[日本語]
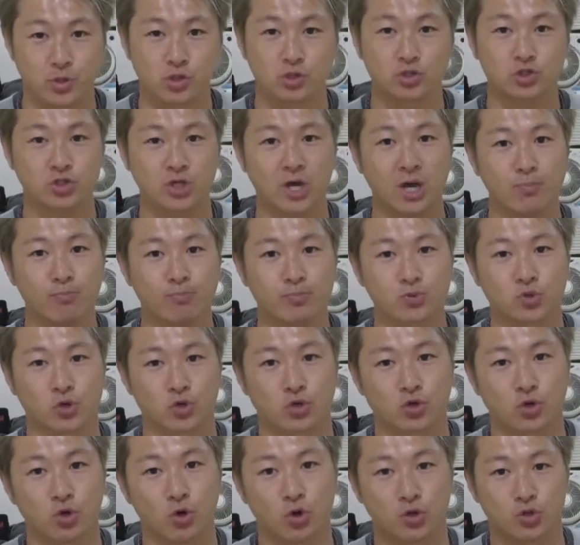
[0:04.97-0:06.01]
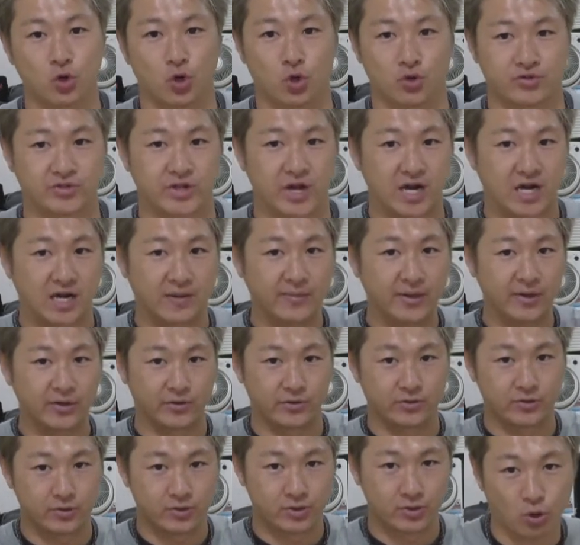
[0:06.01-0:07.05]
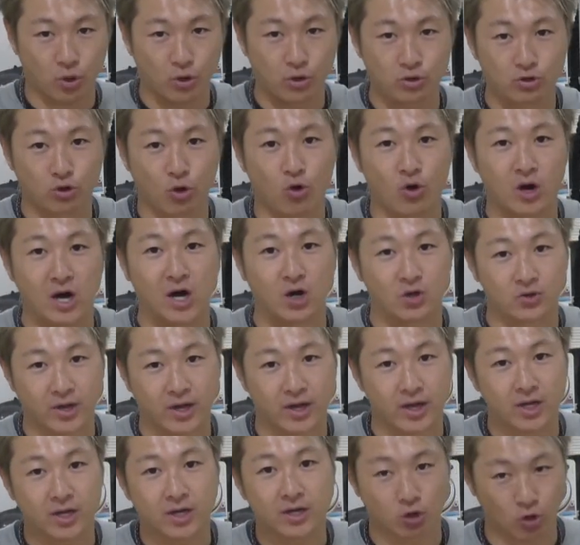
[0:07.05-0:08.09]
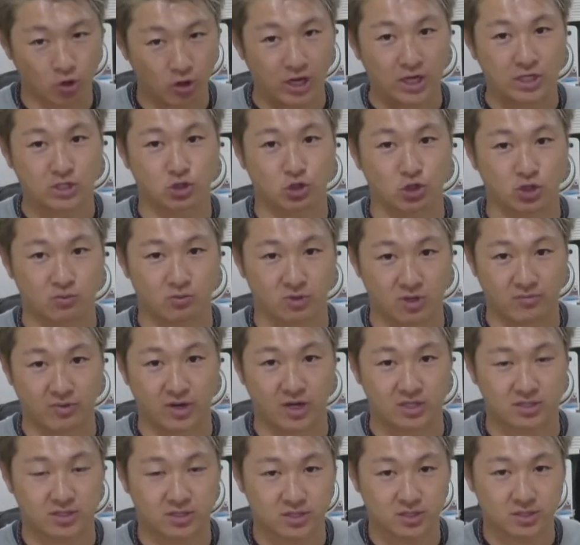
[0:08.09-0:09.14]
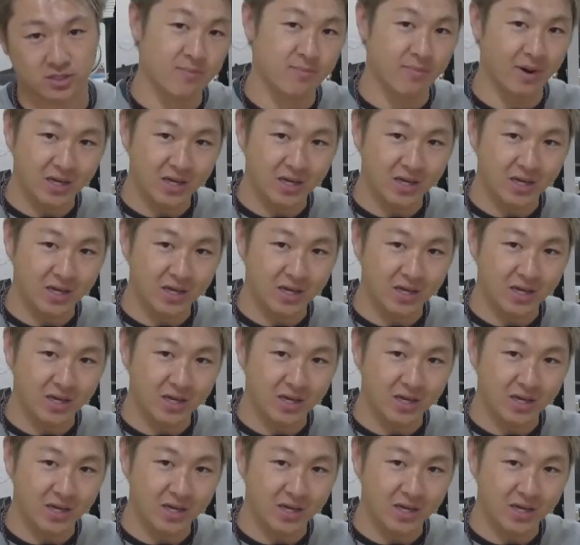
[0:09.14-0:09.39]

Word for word: プッシュアップの強度を高めるという動画をね、紹介しようと思います。